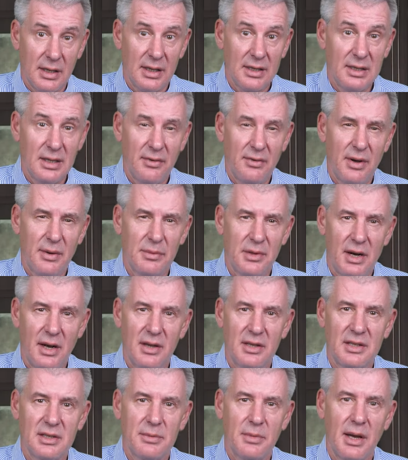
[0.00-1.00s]
Если вам
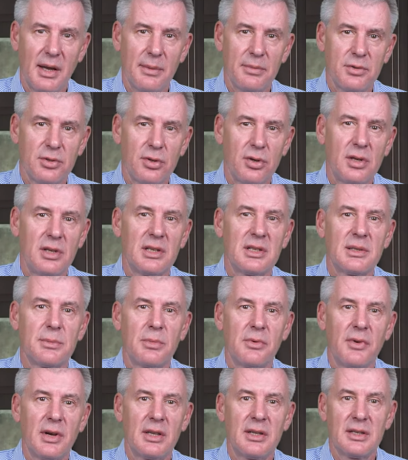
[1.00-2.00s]
нравятся мои обзоры, не
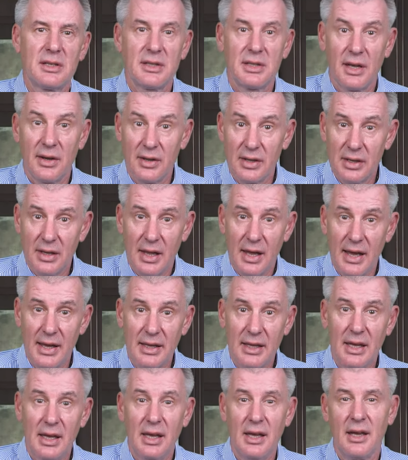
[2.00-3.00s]
забывайте ставить
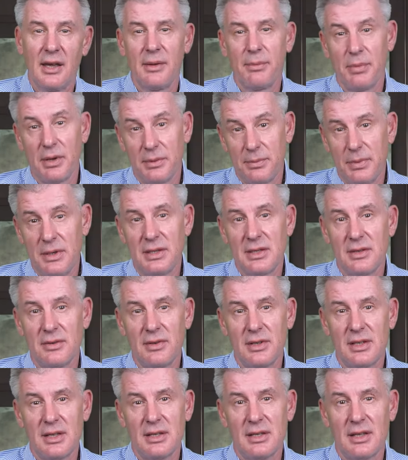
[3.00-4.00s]
лайки,
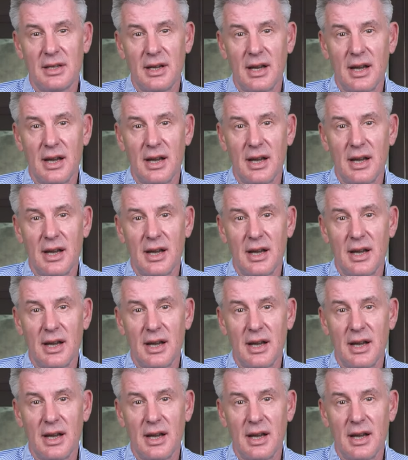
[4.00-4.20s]
подписывайтесь на